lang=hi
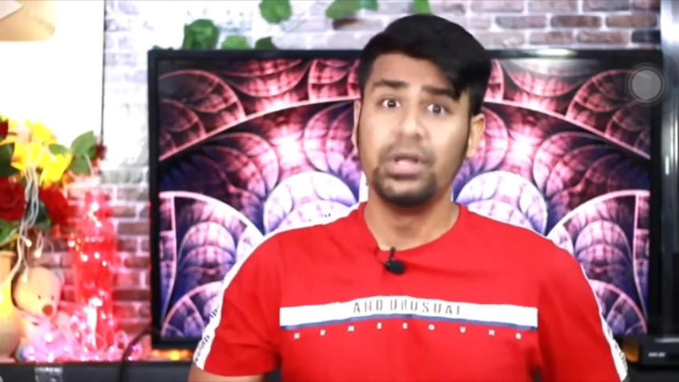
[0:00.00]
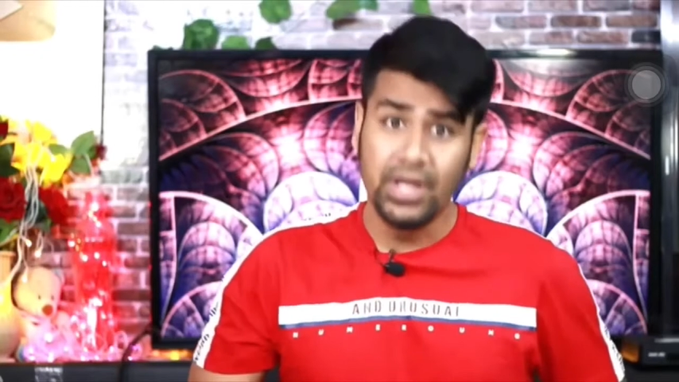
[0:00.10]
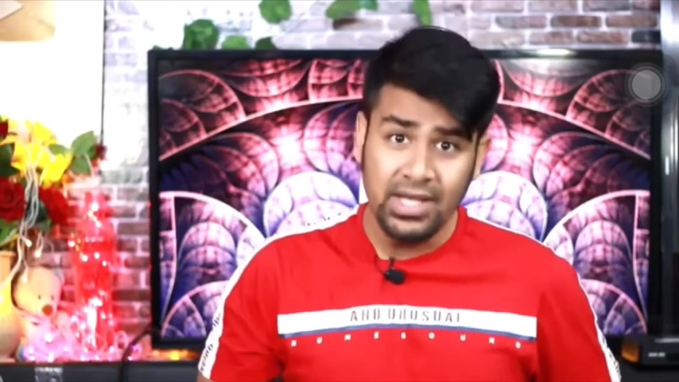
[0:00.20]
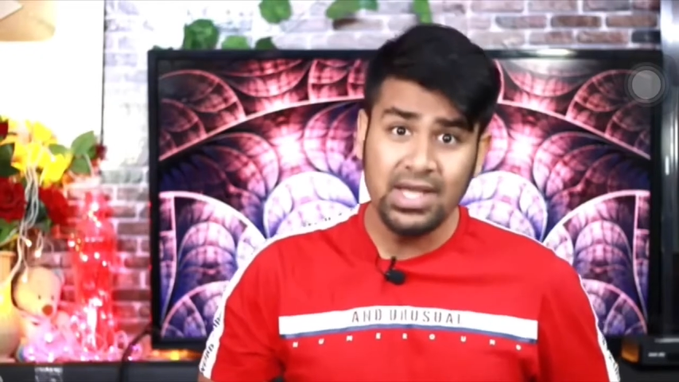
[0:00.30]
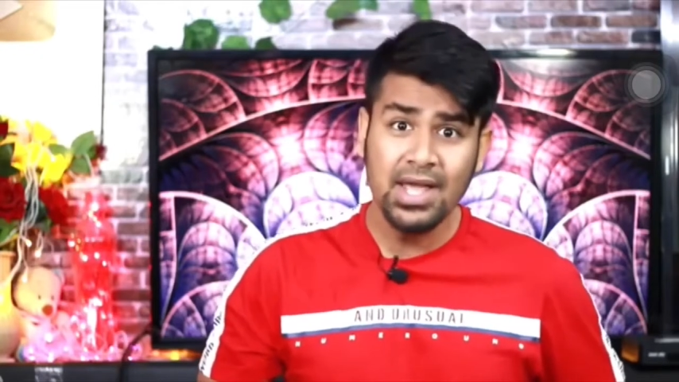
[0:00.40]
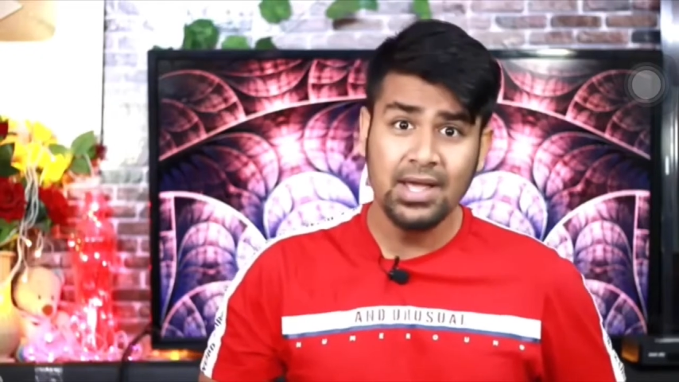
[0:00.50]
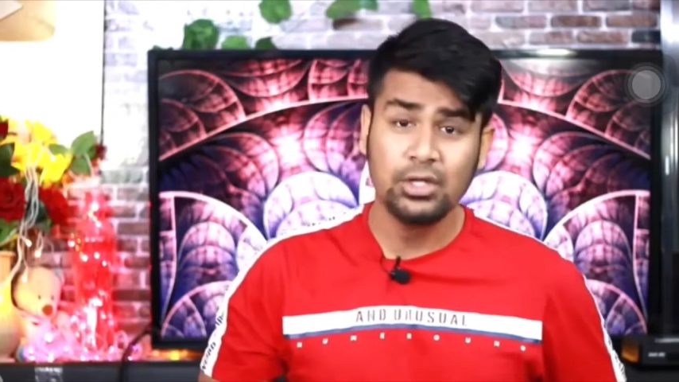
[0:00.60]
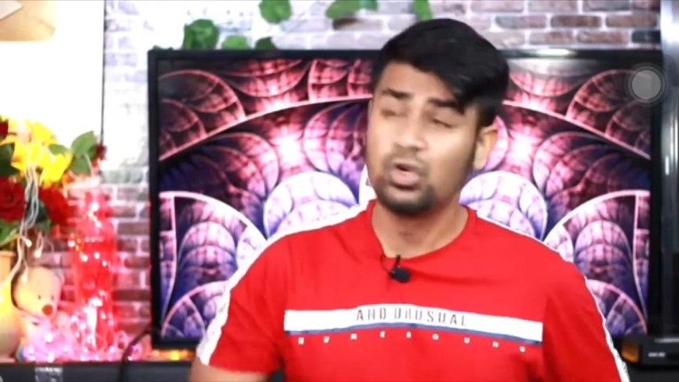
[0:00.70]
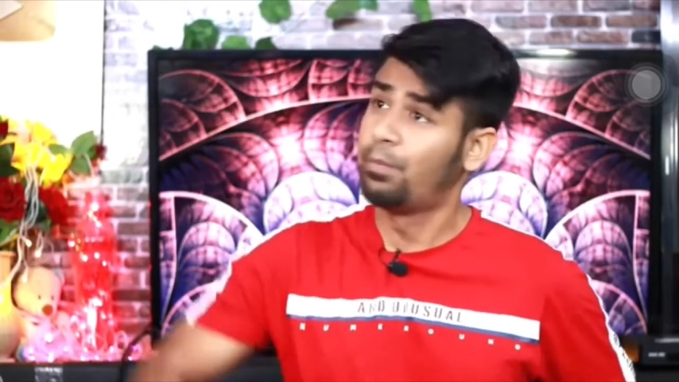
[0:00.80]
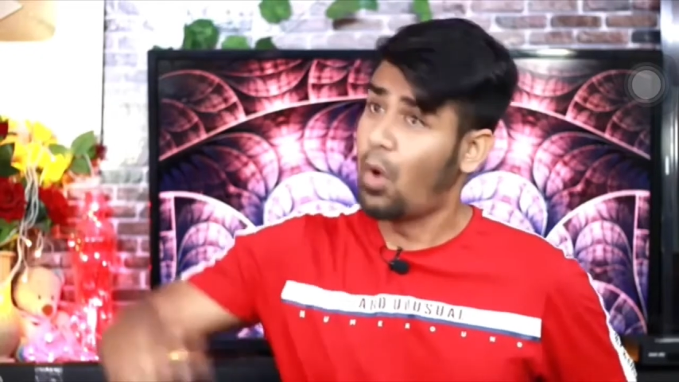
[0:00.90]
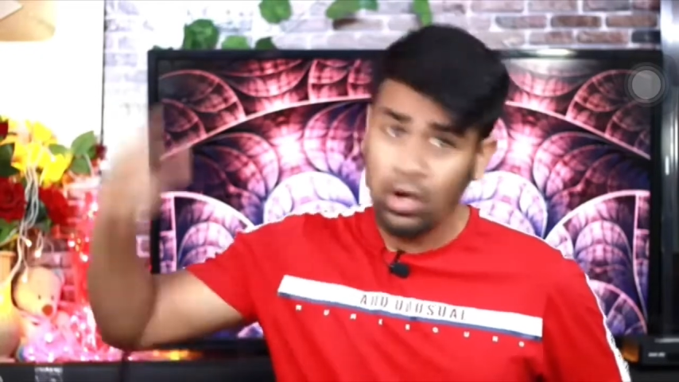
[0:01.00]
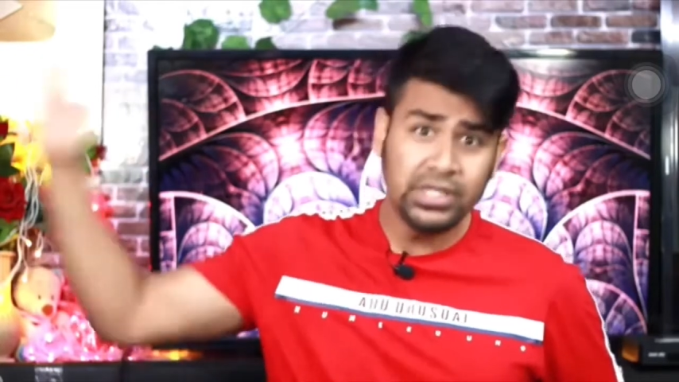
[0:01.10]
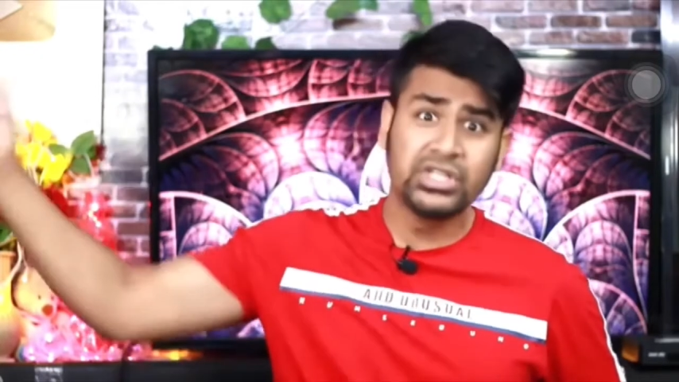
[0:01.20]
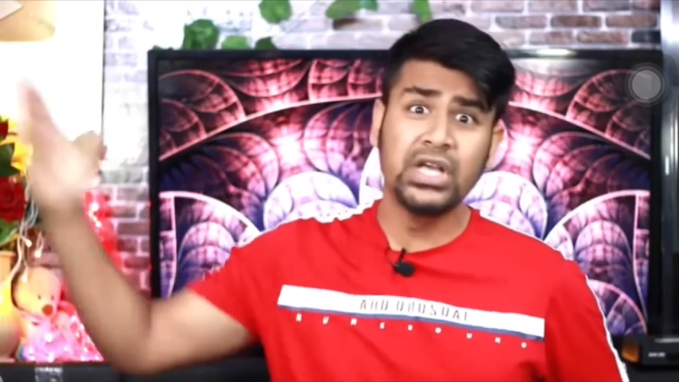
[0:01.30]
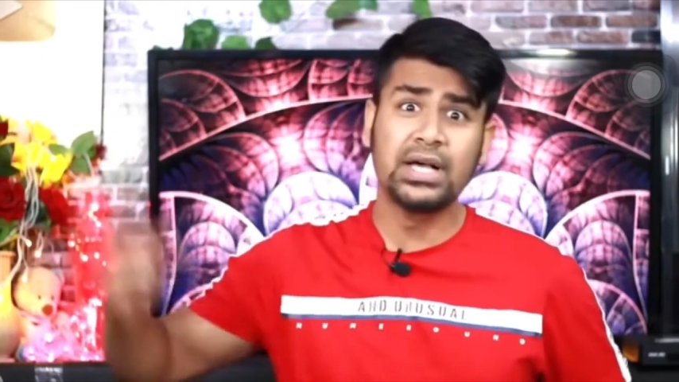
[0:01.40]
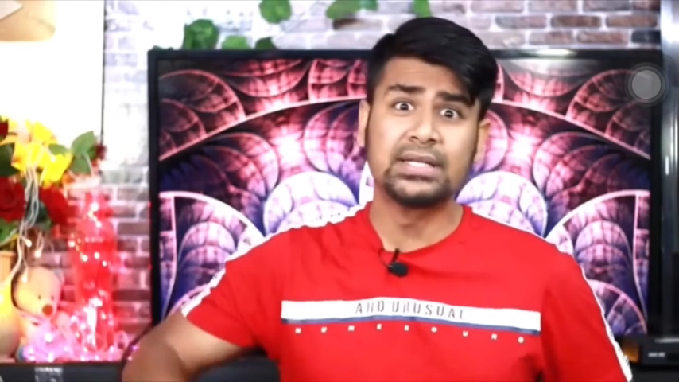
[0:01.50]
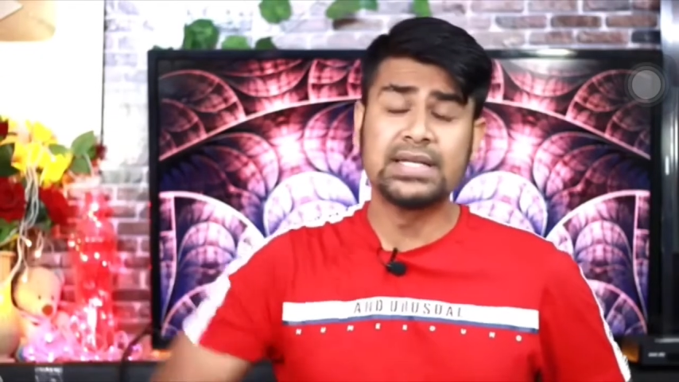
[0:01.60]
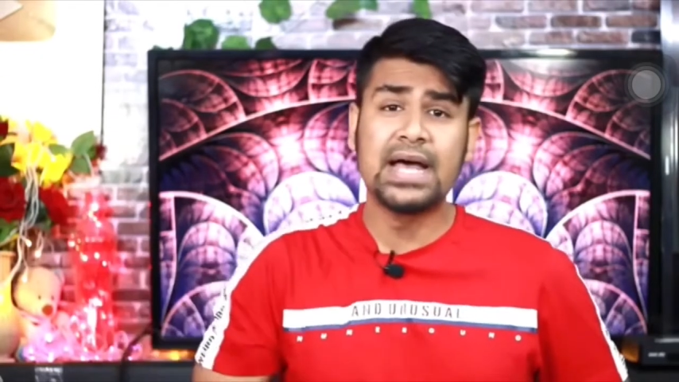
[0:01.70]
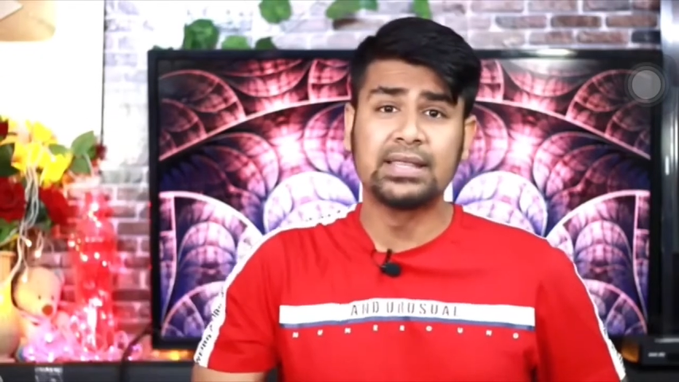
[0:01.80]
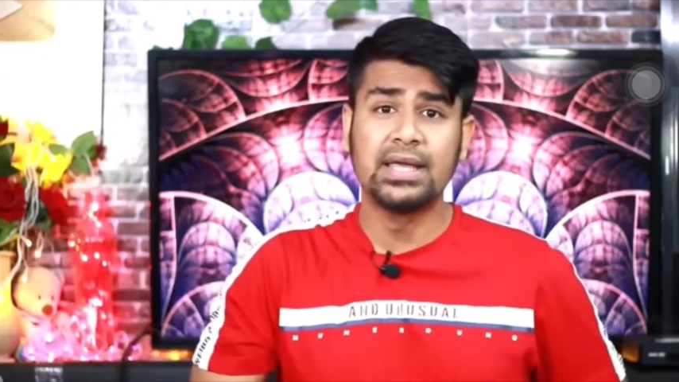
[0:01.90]
नहीं हैं जो बहुत अच्छे घर
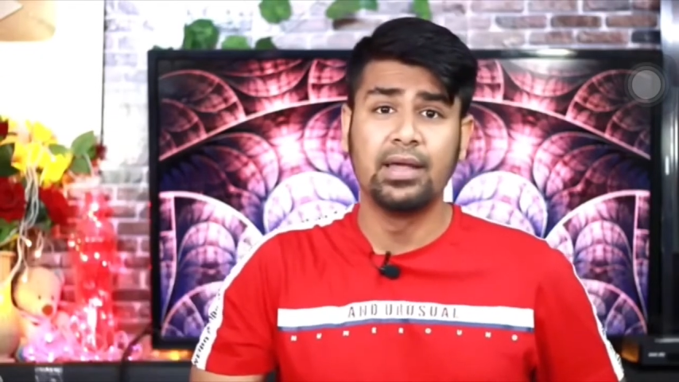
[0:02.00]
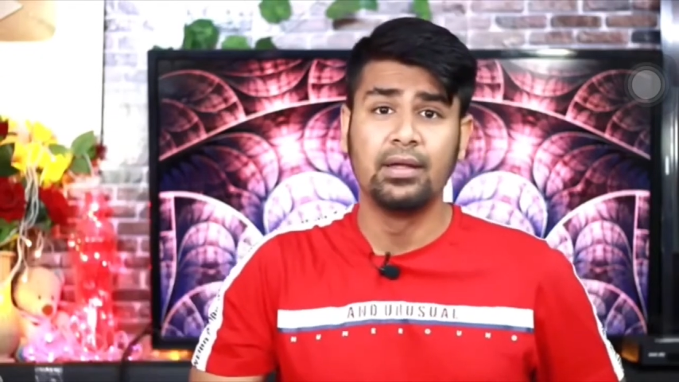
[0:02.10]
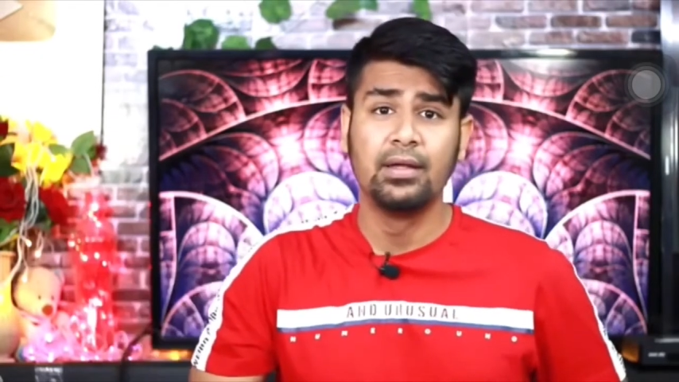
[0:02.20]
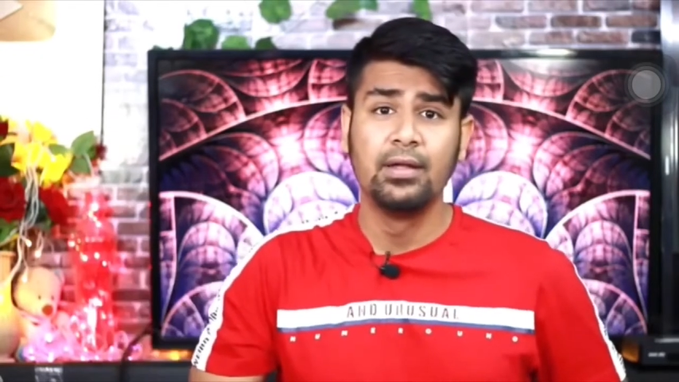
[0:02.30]
से आते हैं